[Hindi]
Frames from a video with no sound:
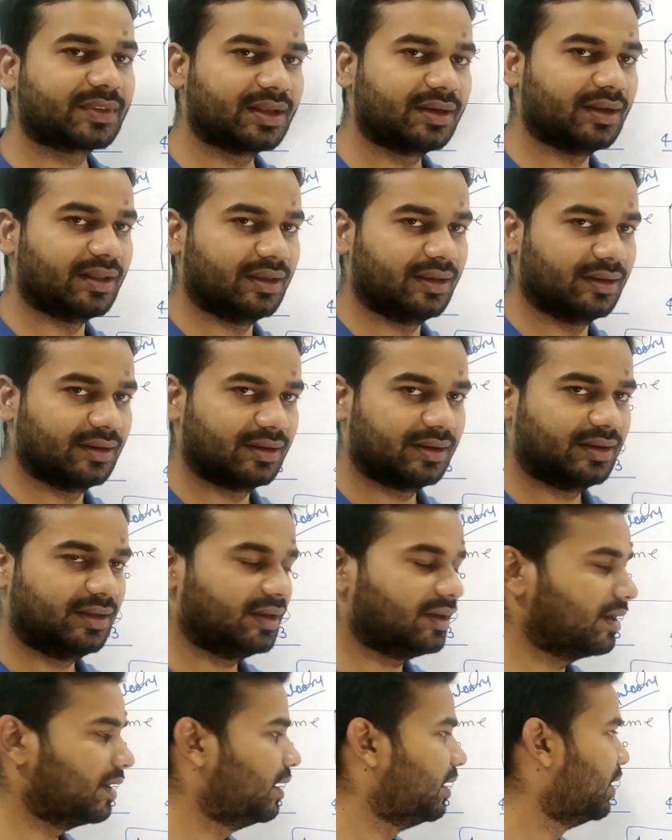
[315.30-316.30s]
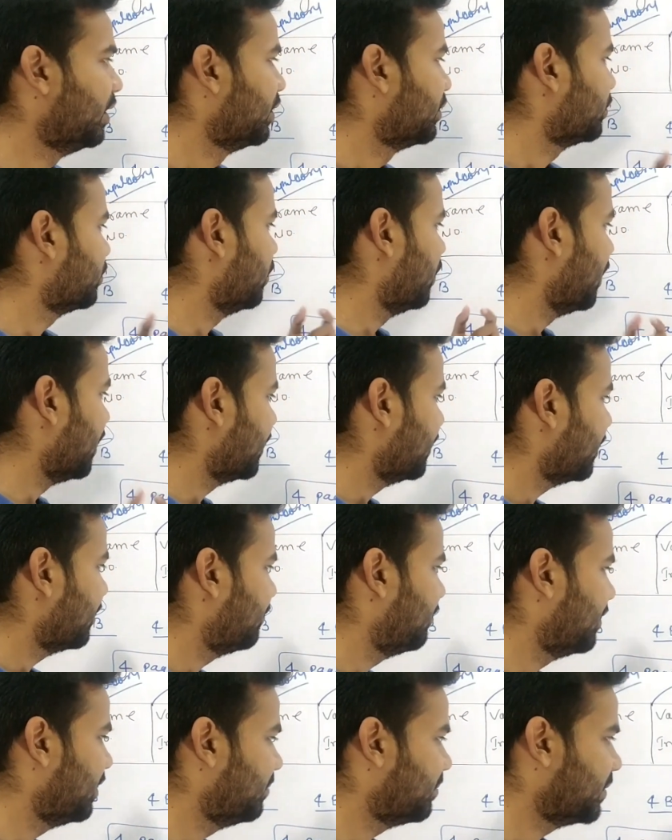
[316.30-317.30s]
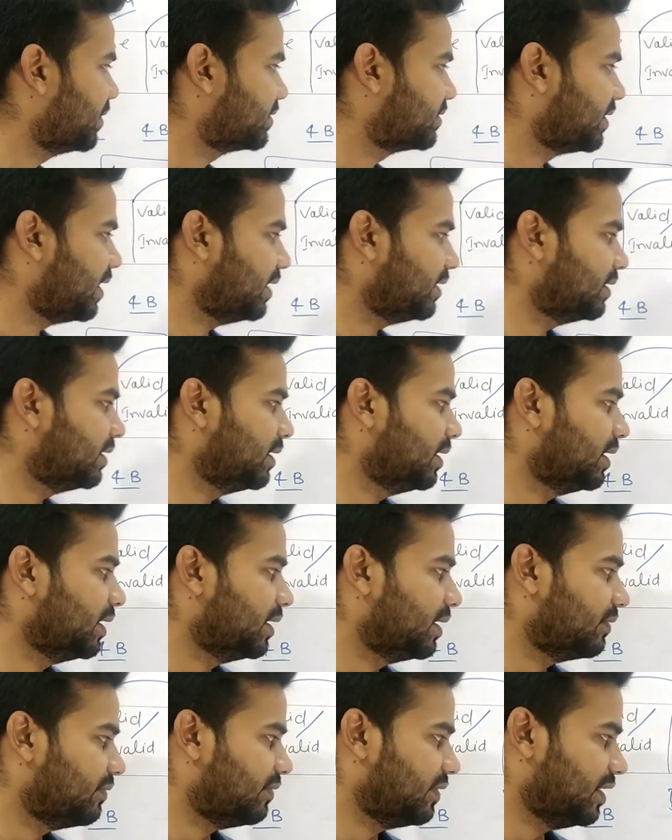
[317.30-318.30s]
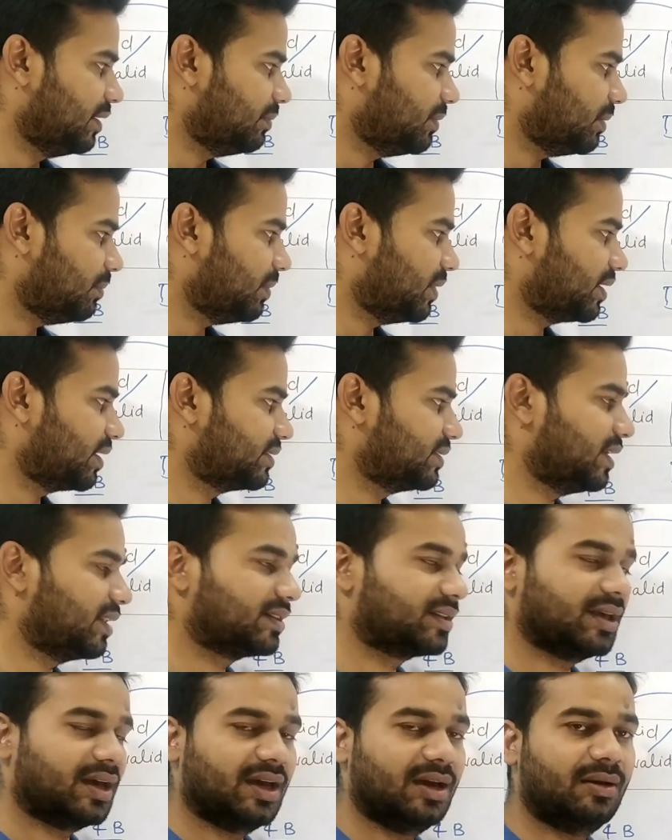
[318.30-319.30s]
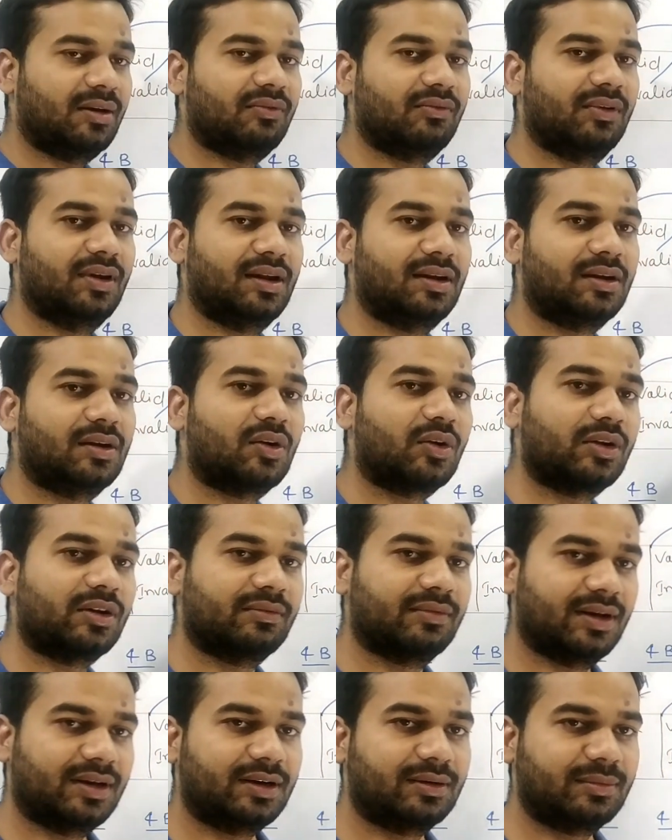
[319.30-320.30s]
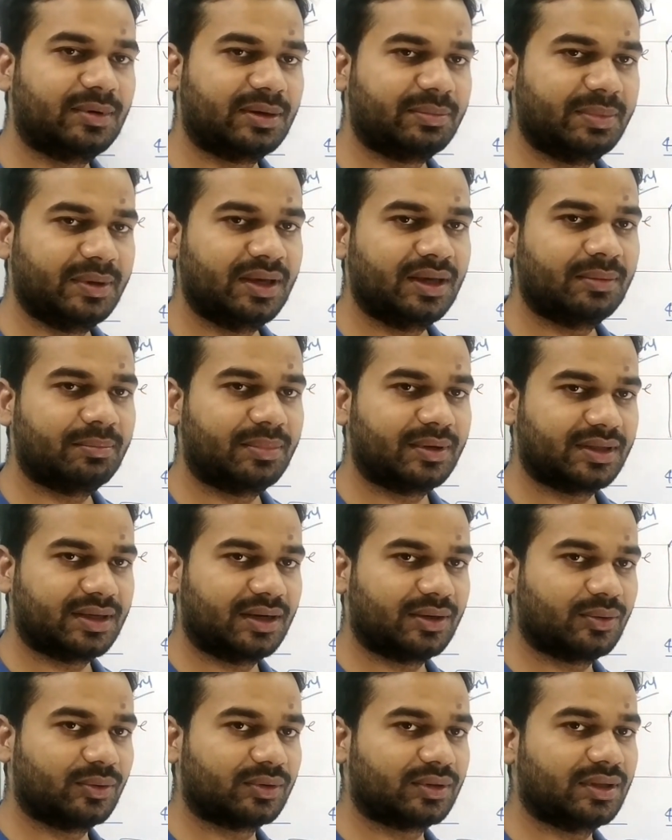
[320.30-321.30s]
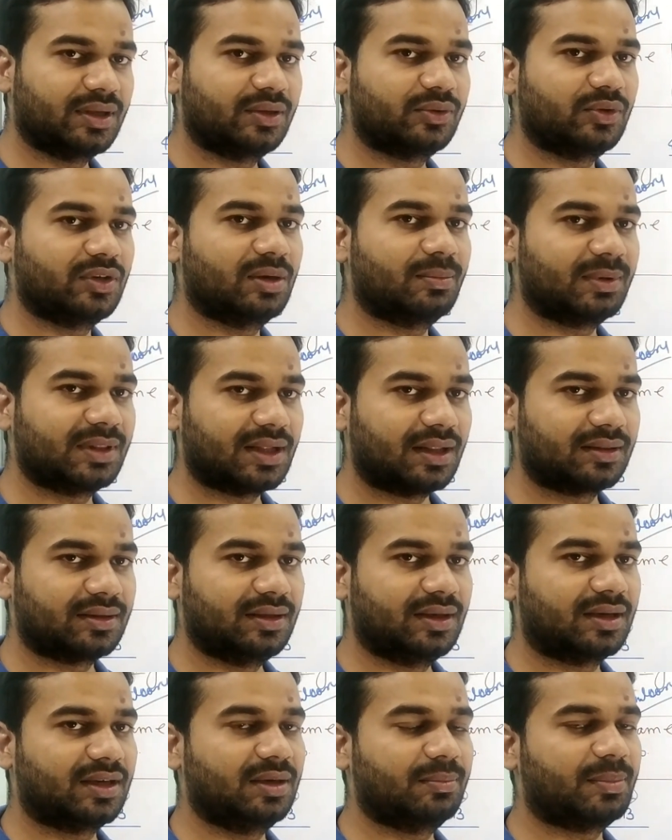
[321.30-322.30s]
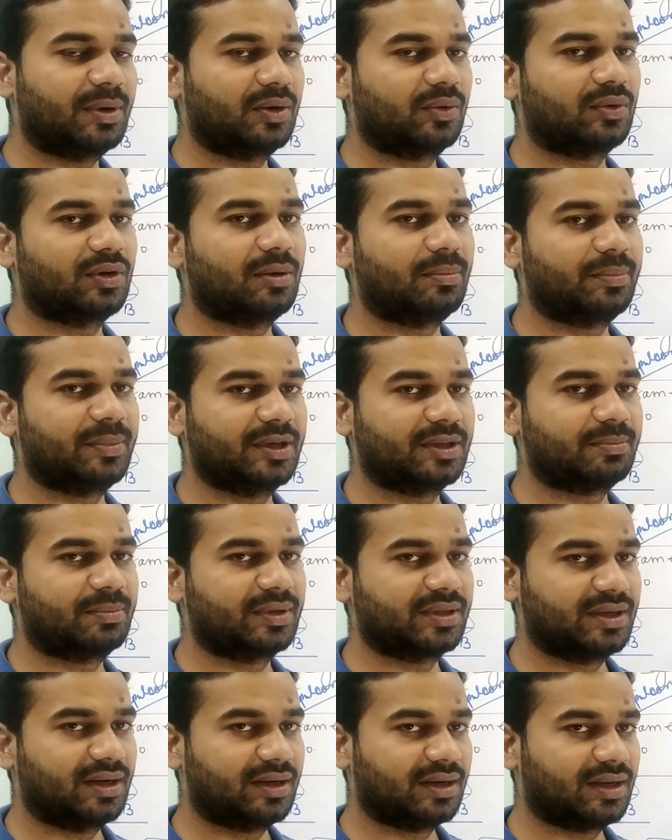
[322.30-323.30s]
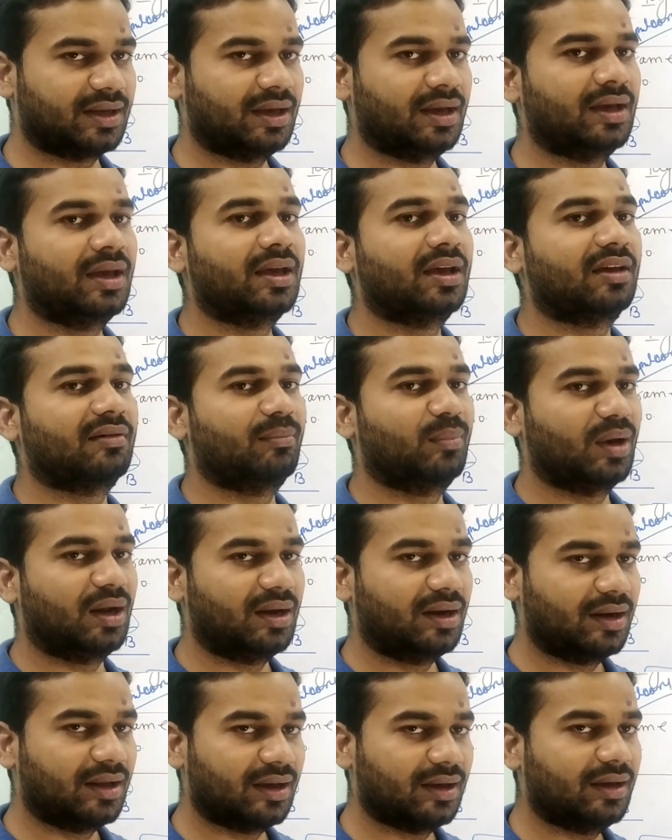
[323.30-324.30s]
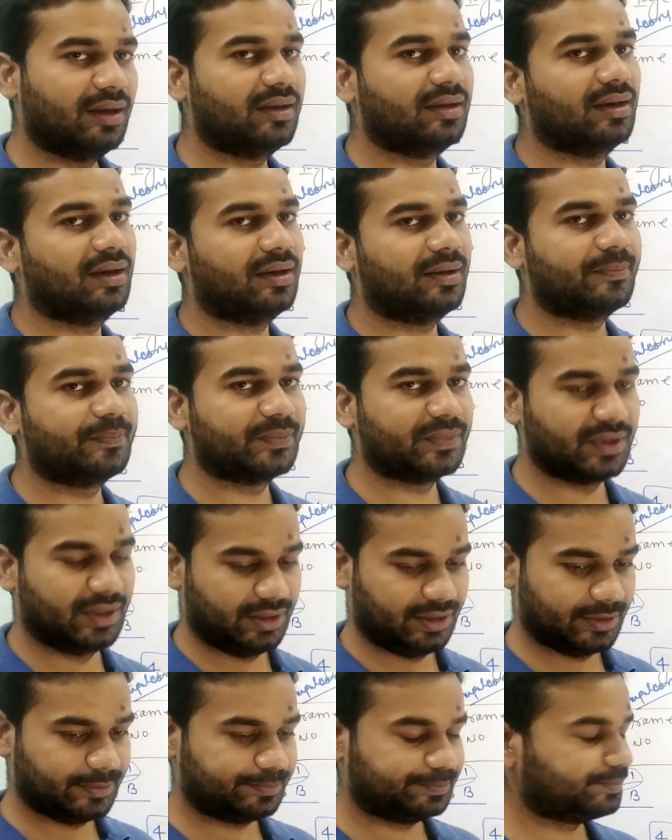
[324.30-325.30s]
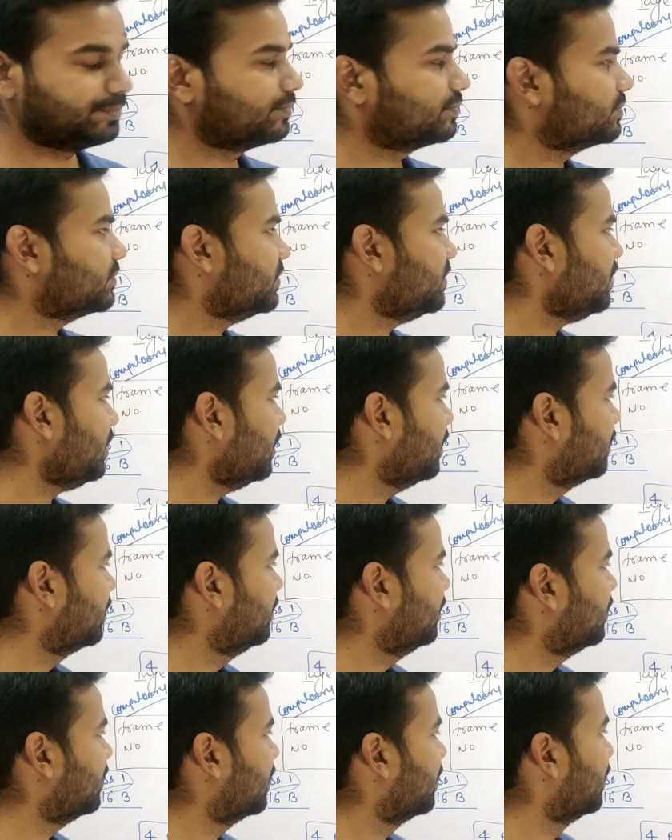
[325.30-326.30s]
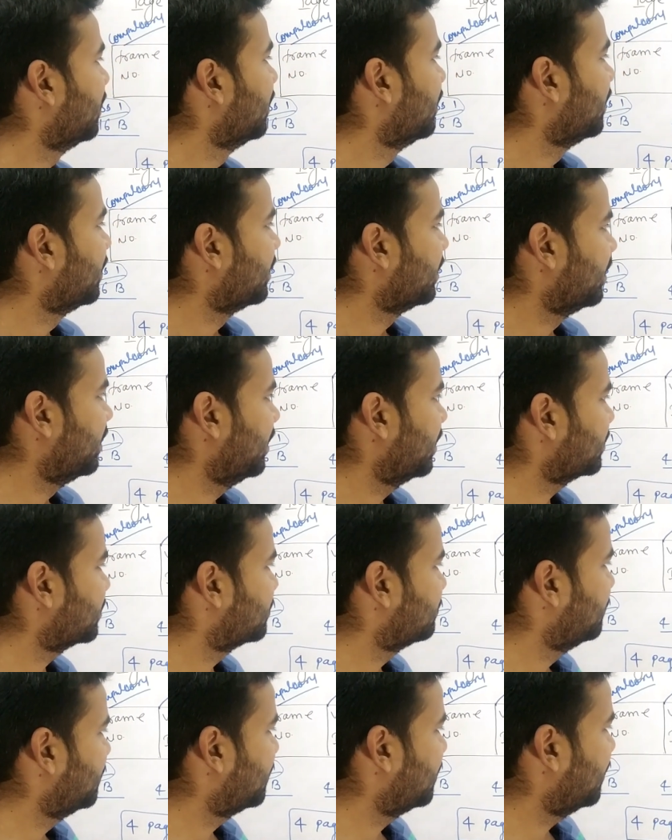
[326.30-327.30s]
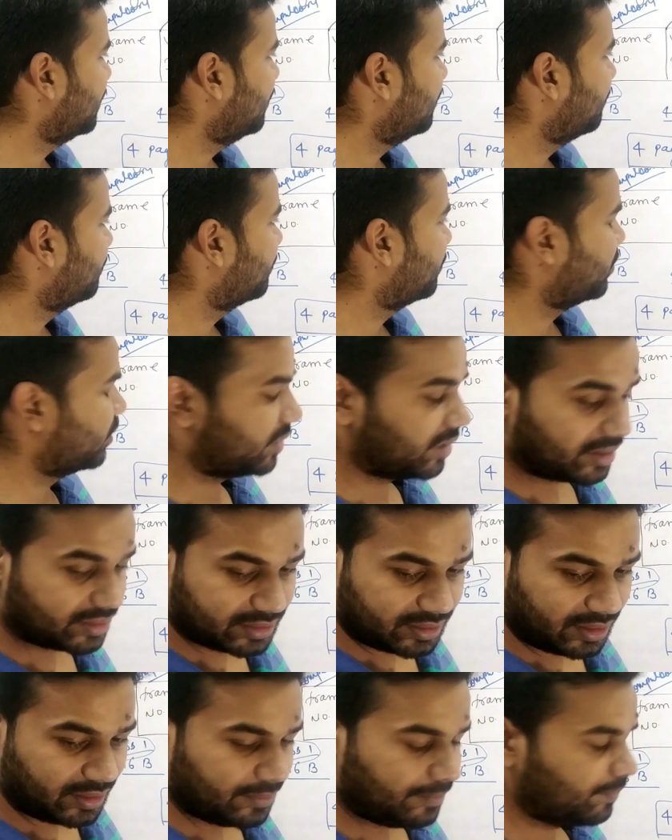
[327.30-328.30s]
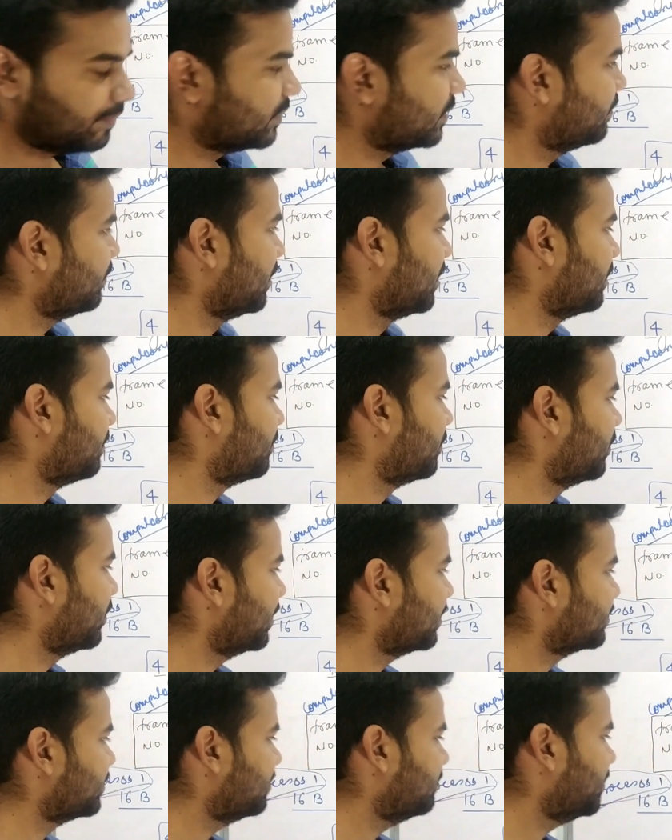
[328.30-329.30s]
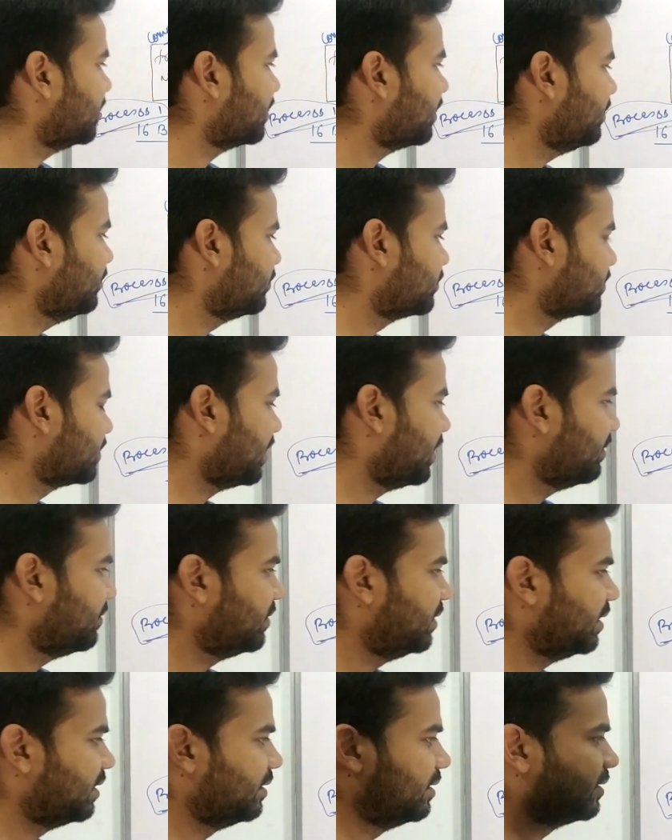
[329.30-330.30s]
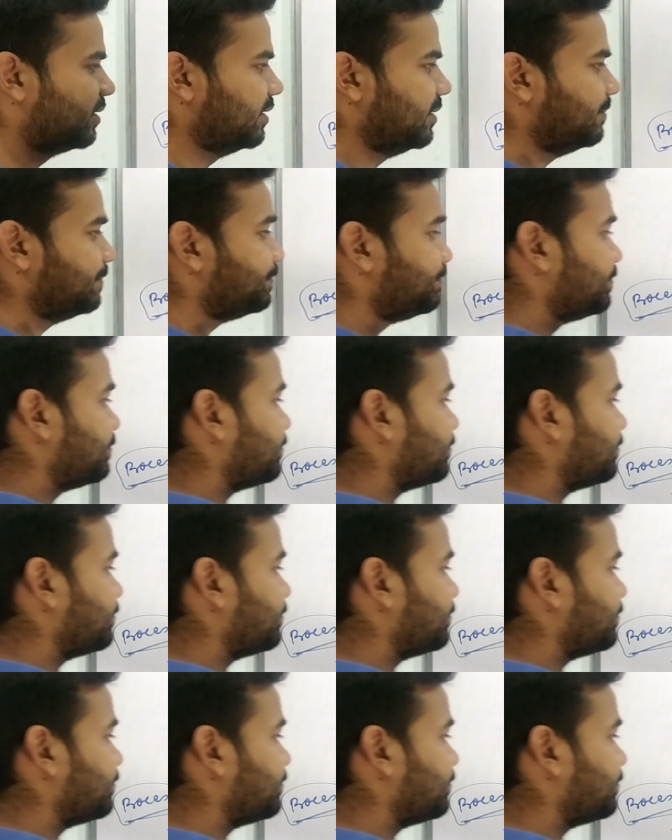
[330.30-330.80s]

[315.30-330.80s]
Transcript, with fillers: नहीं है ठीक है तो हर एक फ्रेम के साथ फ्रेम नंबर के साथ क्या है वैलिड और इनवैलिड विड भी प्रेजेंट होती है जो ये बताती है कि पर्टिकुलर पेज प्रेजेंट है वैलिड है या नहीं ठीक है नेक्स्ट बिट है प्रोटेक्शन बिट प्रोटेक्शन बिट का यूज क्या है देख लेते हैं हम